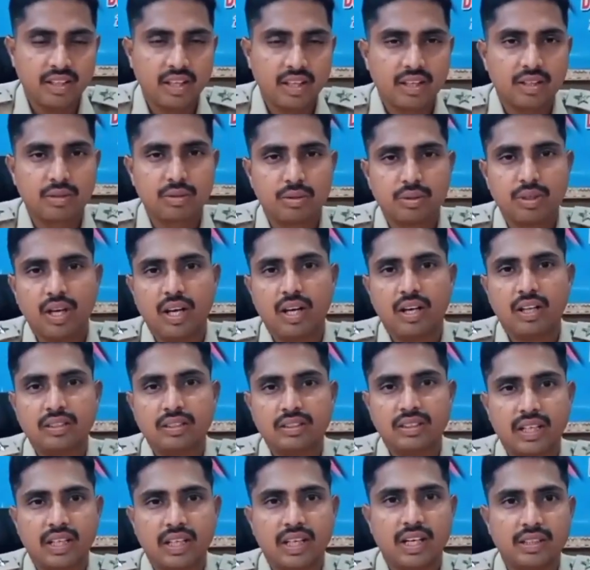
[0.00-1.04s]
అందరికీ కూడా
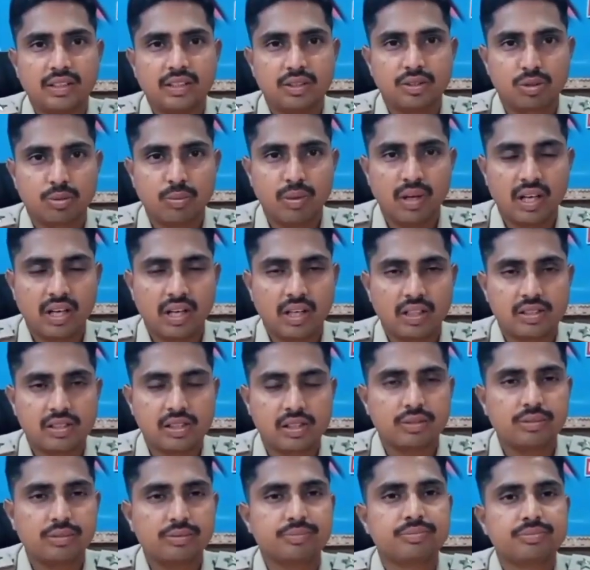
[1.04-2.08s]
సంక్రాంతి
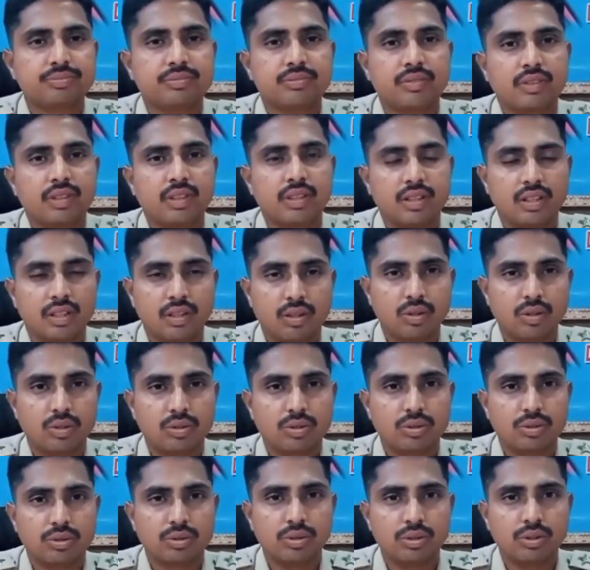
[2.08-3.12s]
శుభాకాంక్షలు
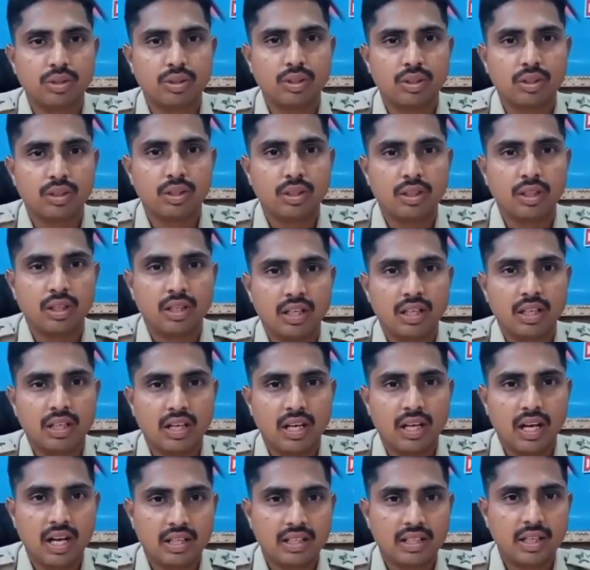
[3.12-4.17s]
ఈరోజు
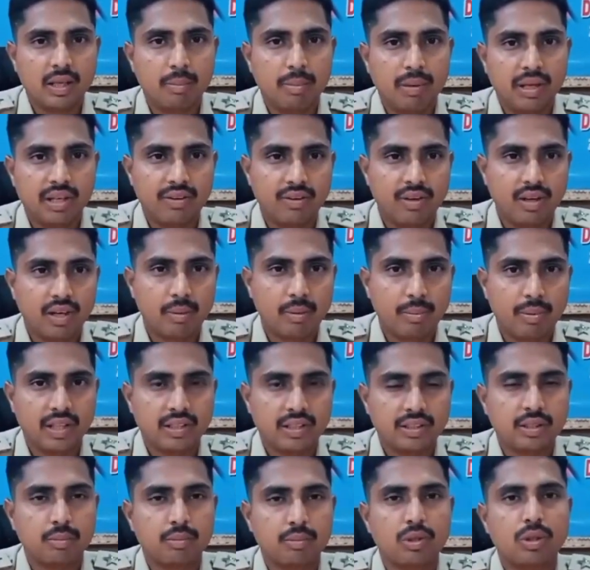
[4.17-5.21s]
కాకినా పరివాహక
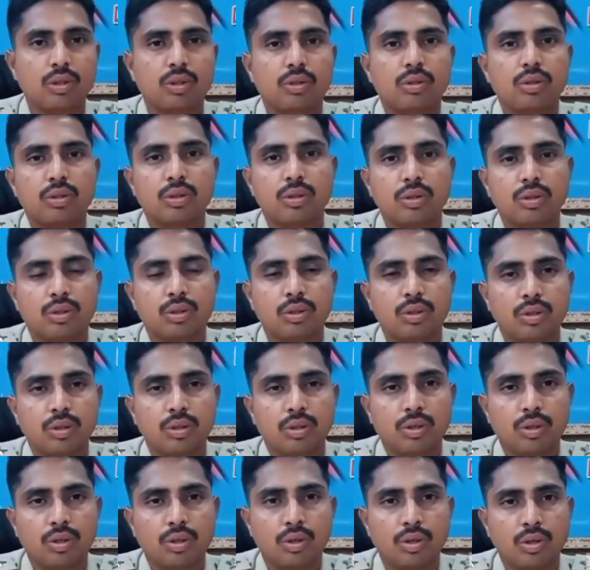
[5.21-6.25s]
ప్రాంతంలో
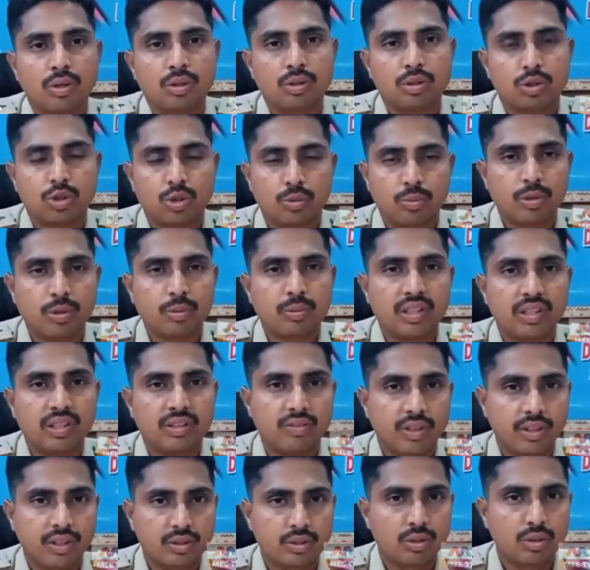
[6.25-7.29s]
తొమ్మిది మంది
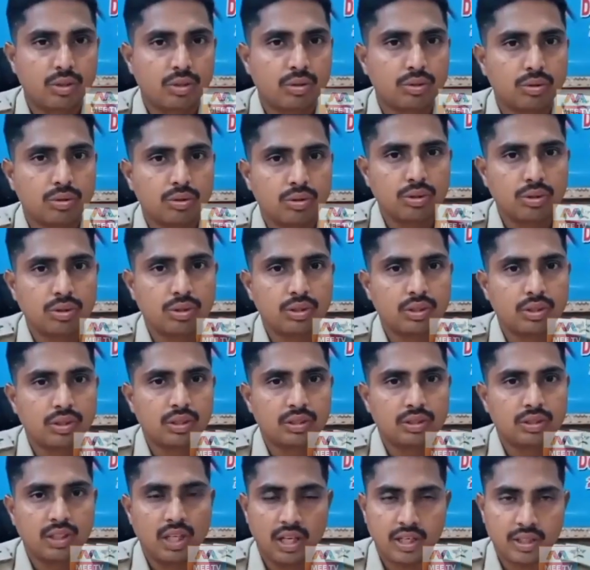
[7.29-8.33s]
వ్యక్తులు
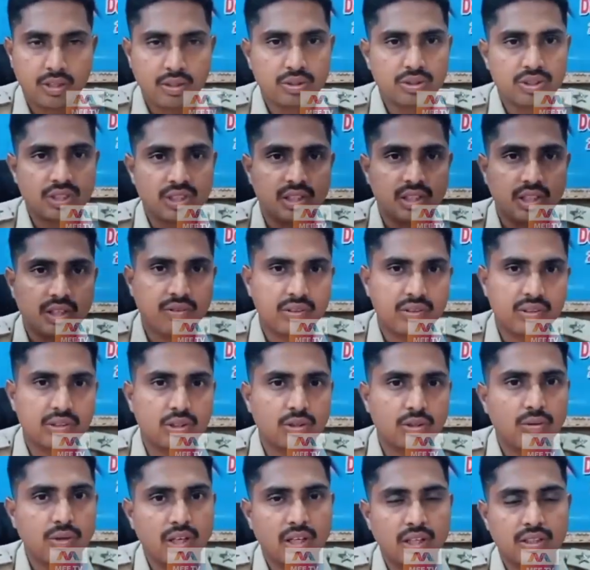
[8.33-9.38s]
తాండూరు చెందిన
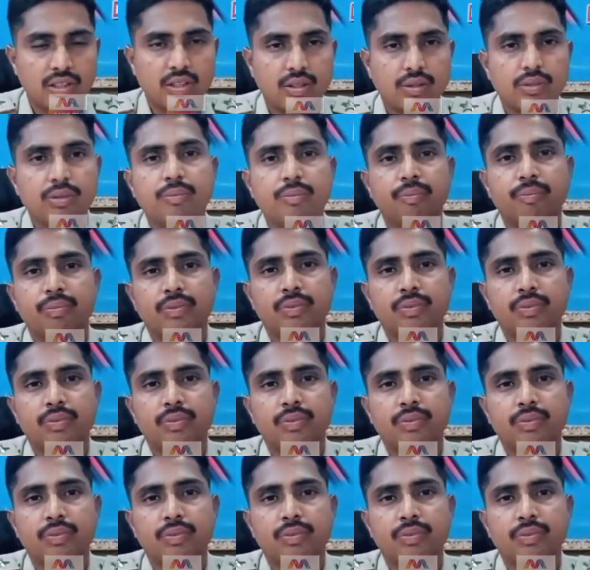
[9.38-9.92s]
వ్యక్తులు అందరూ